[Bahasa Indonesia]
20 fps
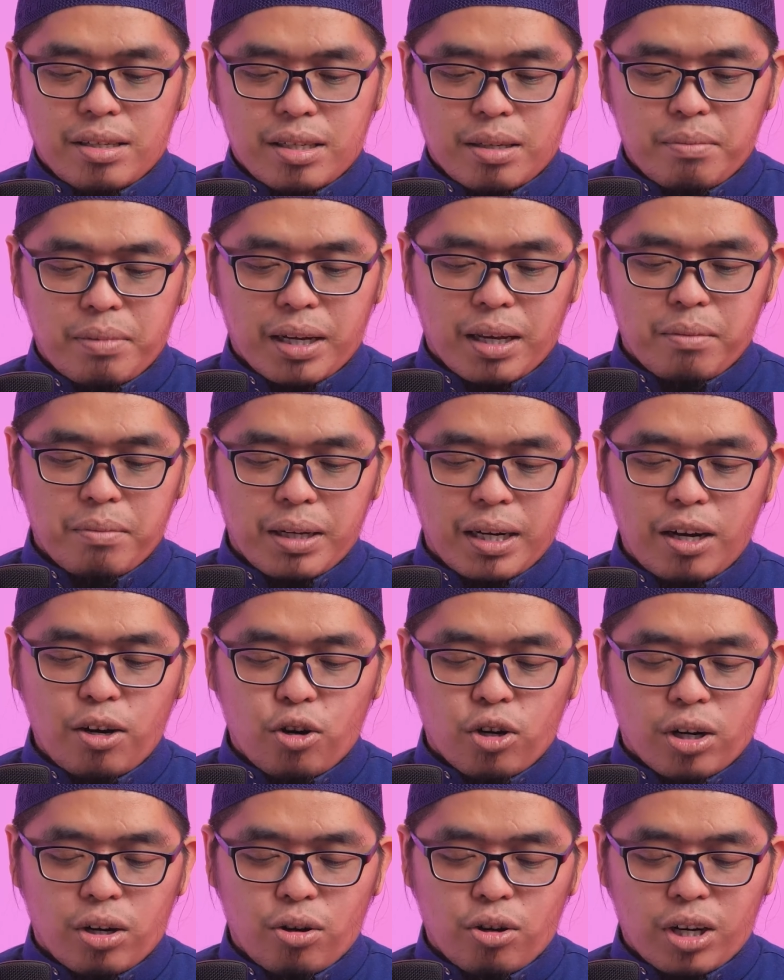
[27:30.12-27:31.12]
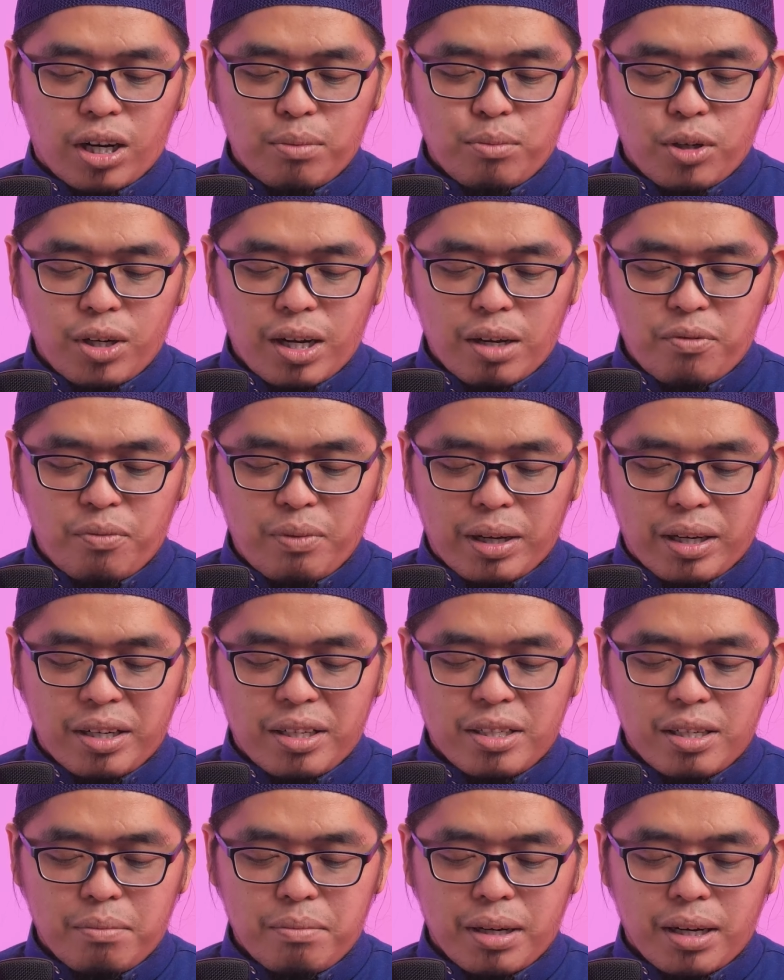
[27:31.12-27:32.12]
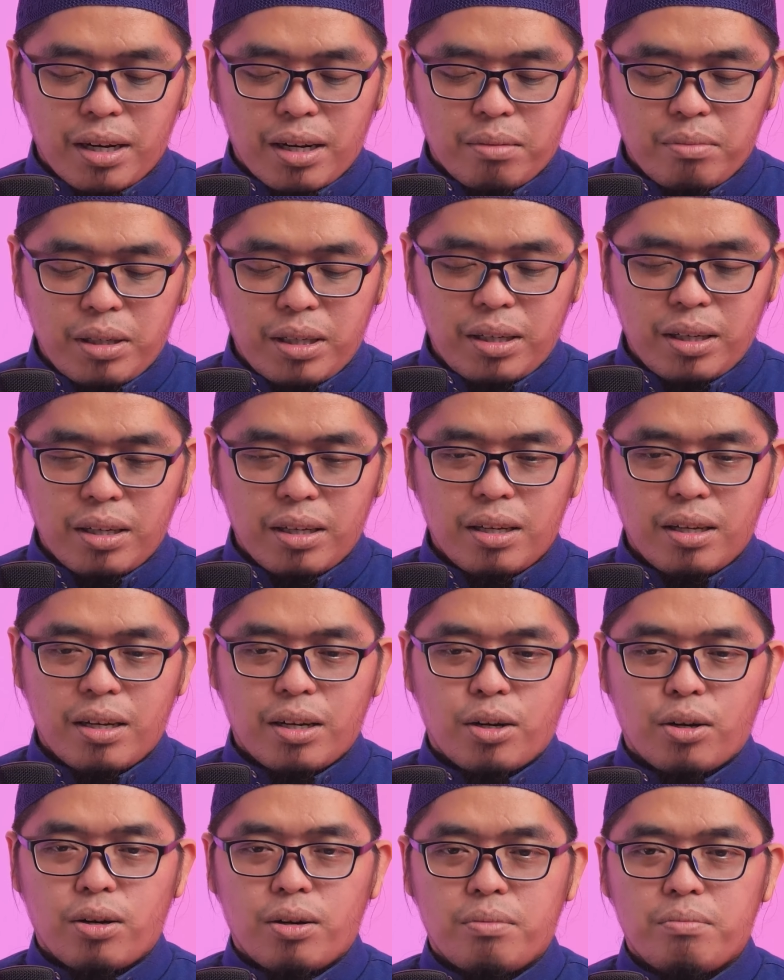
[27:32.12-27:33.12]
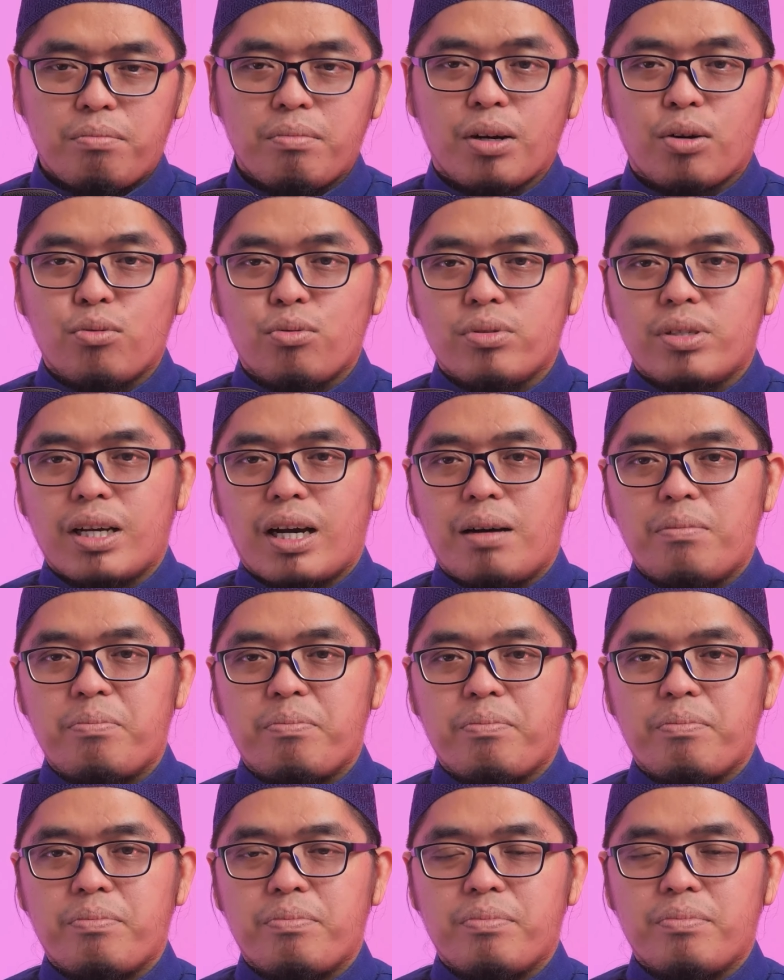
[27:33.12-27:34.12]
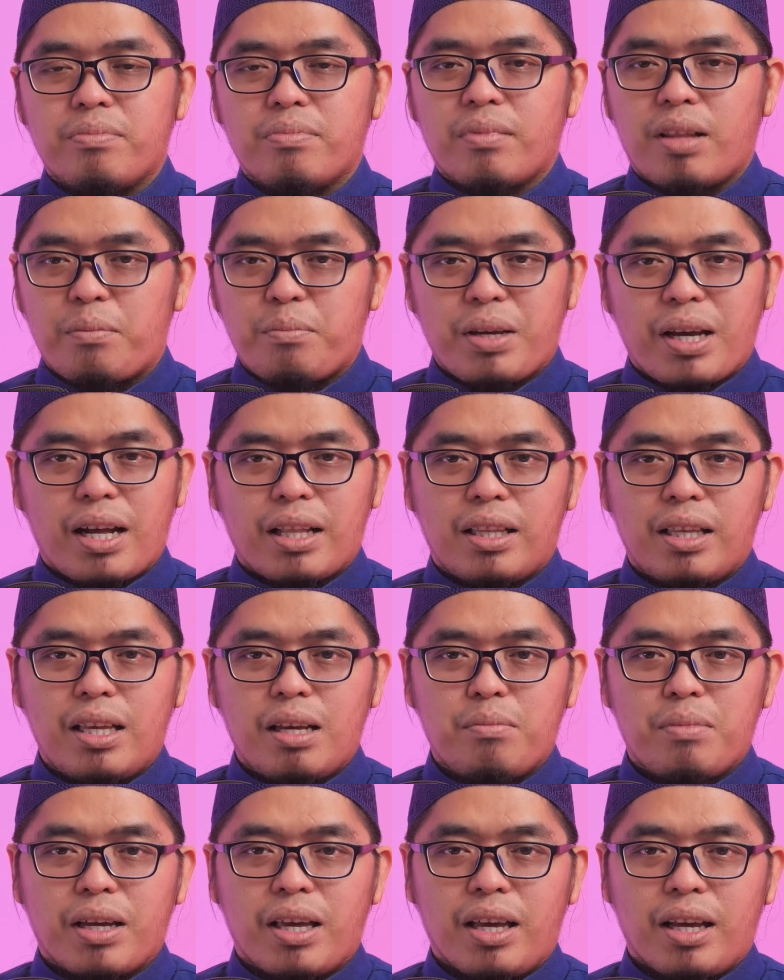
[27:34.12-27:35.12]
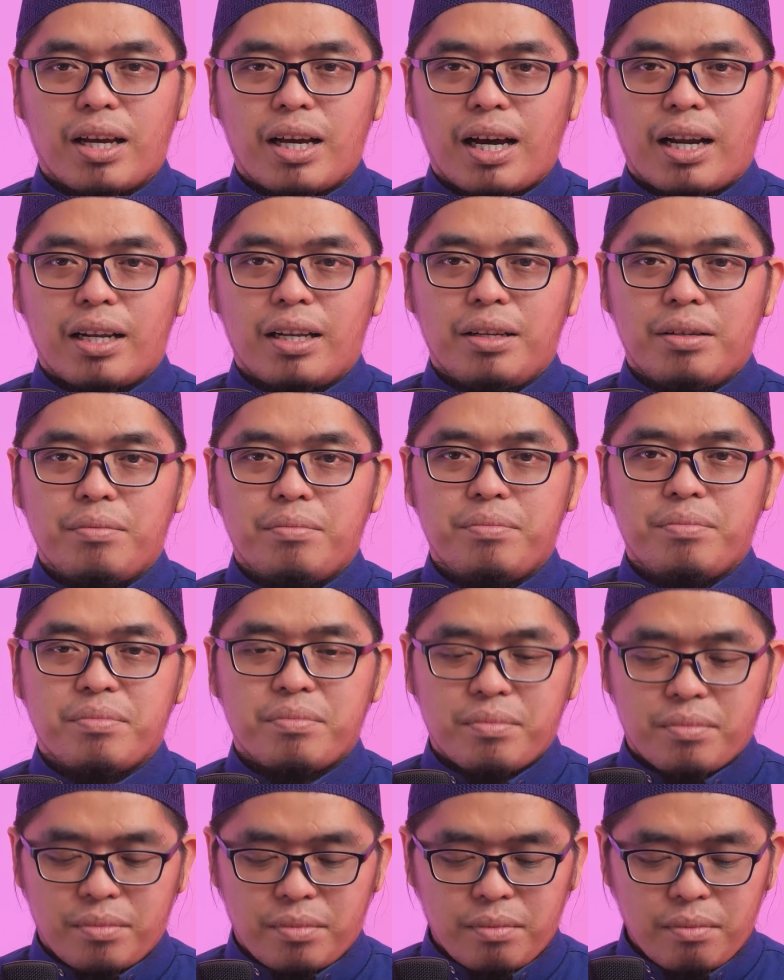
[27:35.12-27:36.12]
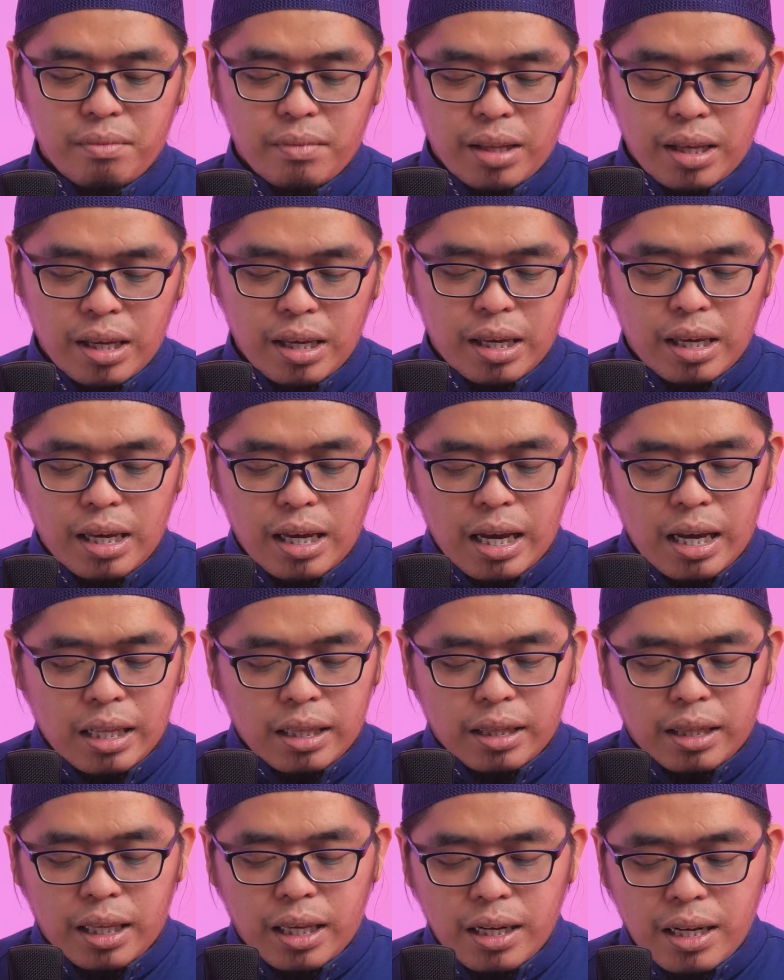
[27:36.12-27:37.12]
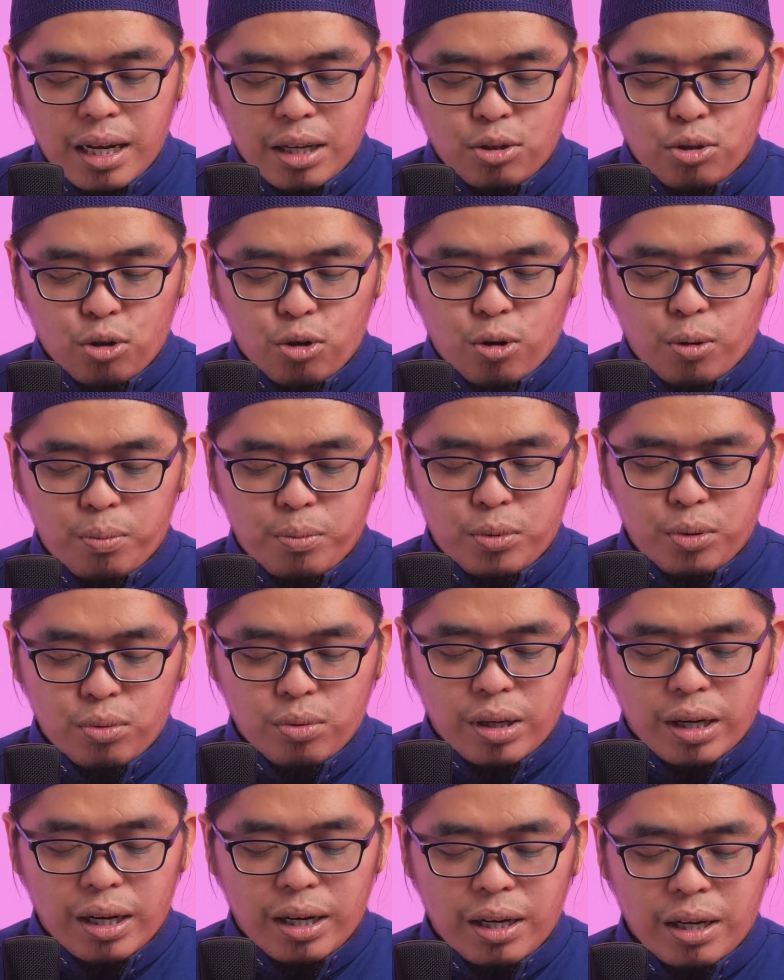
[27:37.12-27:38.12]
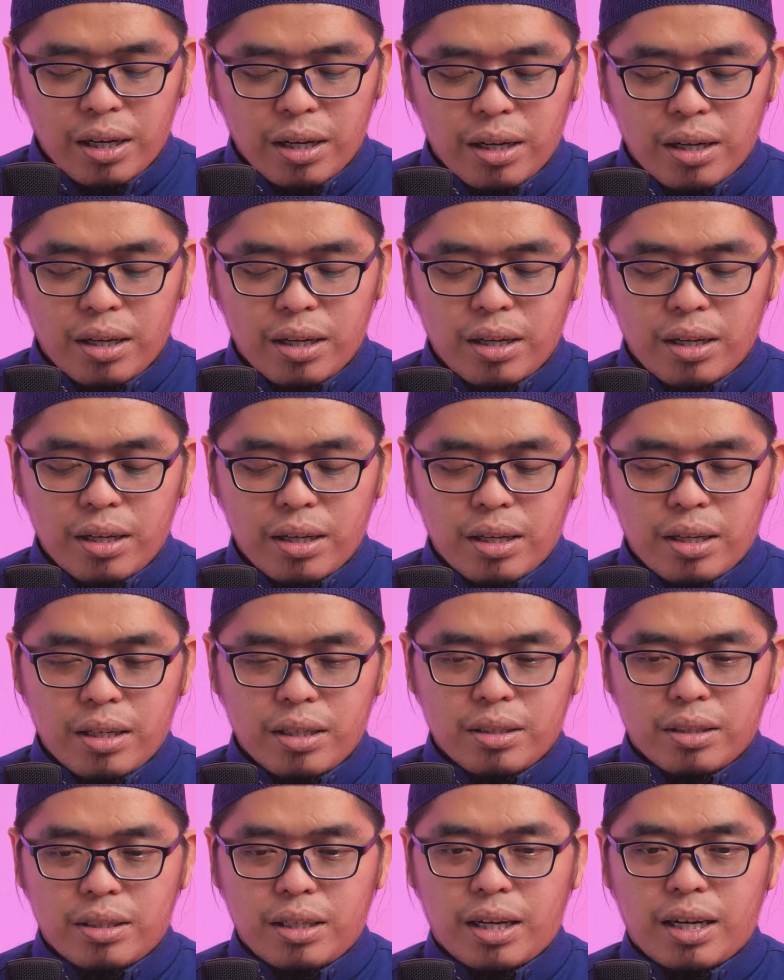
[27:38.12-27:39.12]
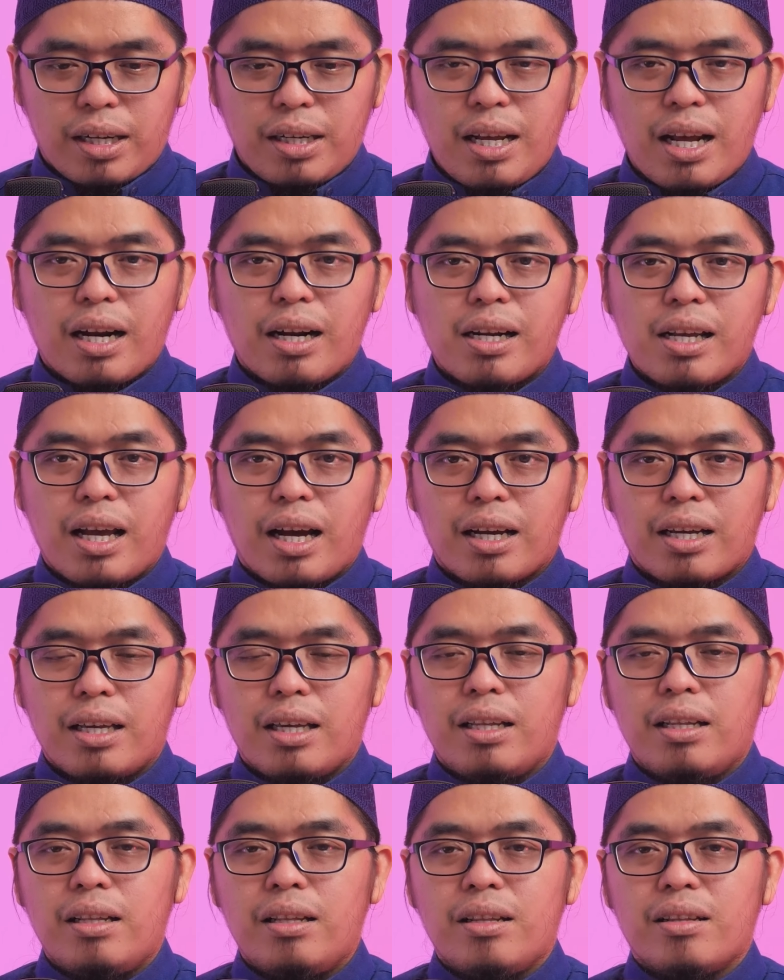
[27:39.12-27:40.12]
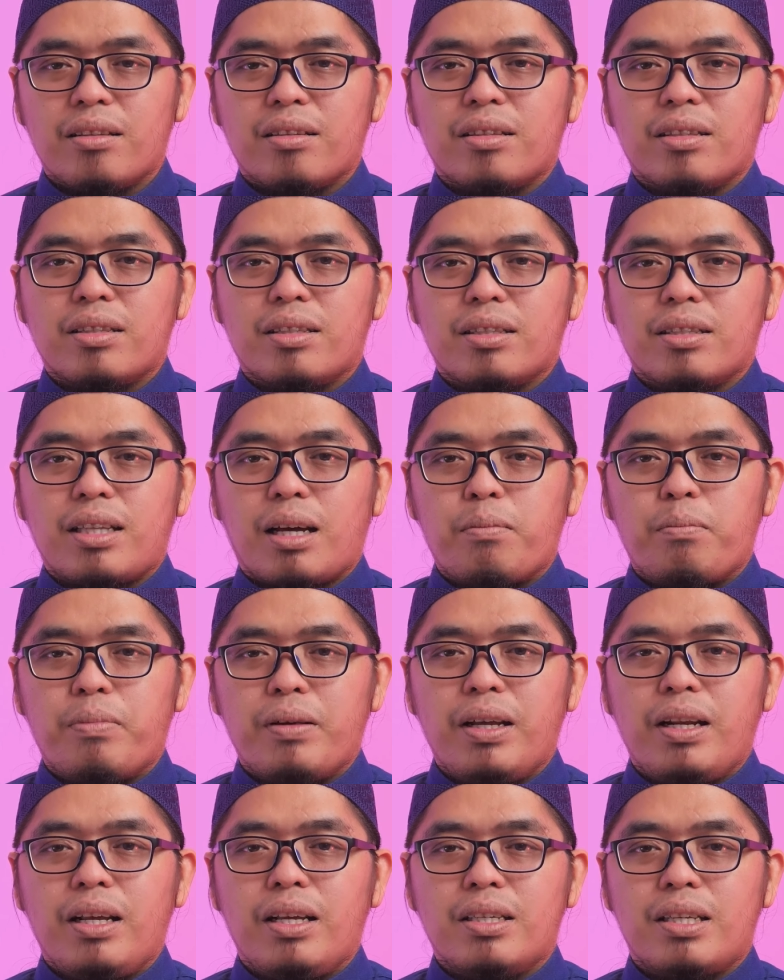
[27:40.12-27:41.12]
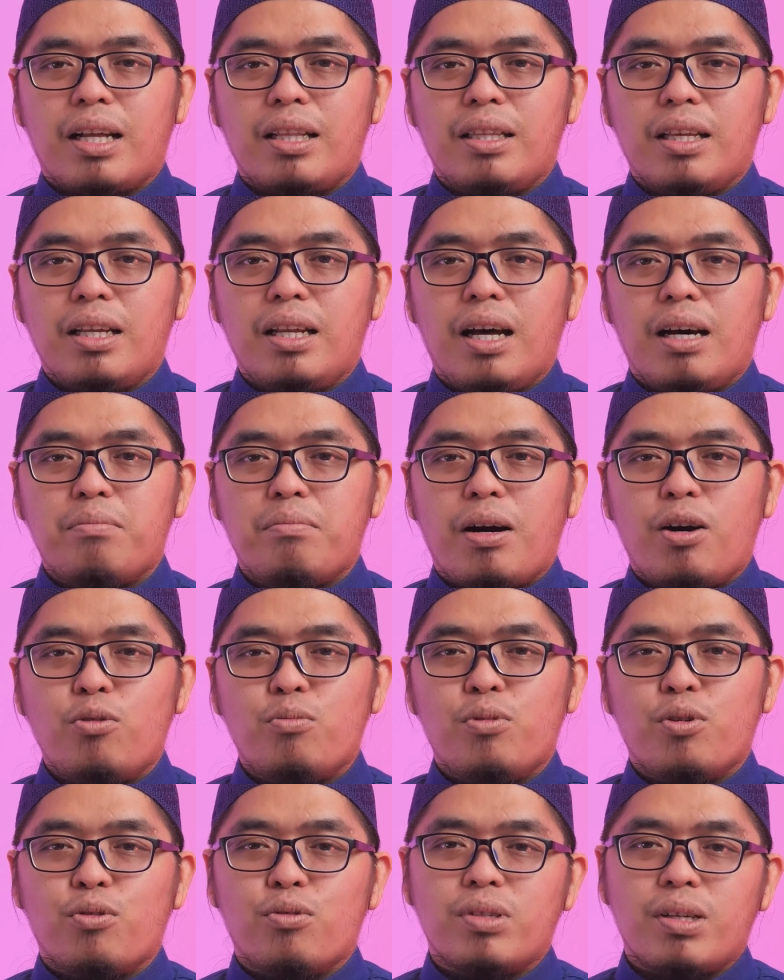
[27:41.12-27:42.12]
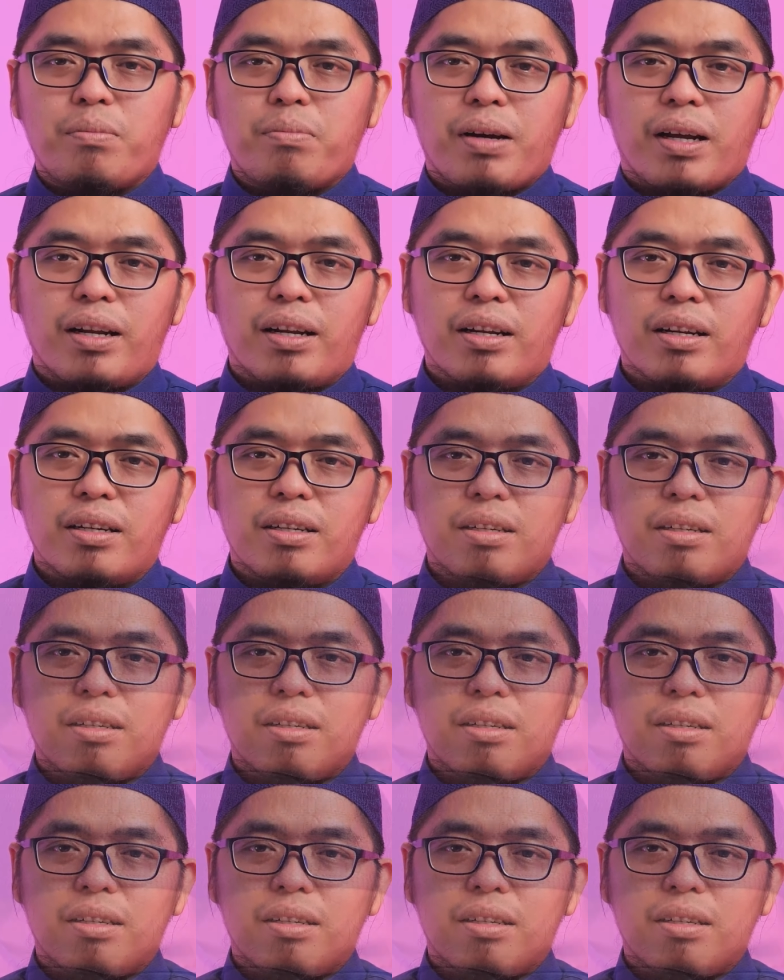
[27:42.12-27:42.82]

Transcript: Sebagaimana orang-orang munafik di zaman Nabi berucap, tapi hatinya mengingkari. Tidak cukup juga sekadar yakin, tapi lisan tidak mau mengucapkan.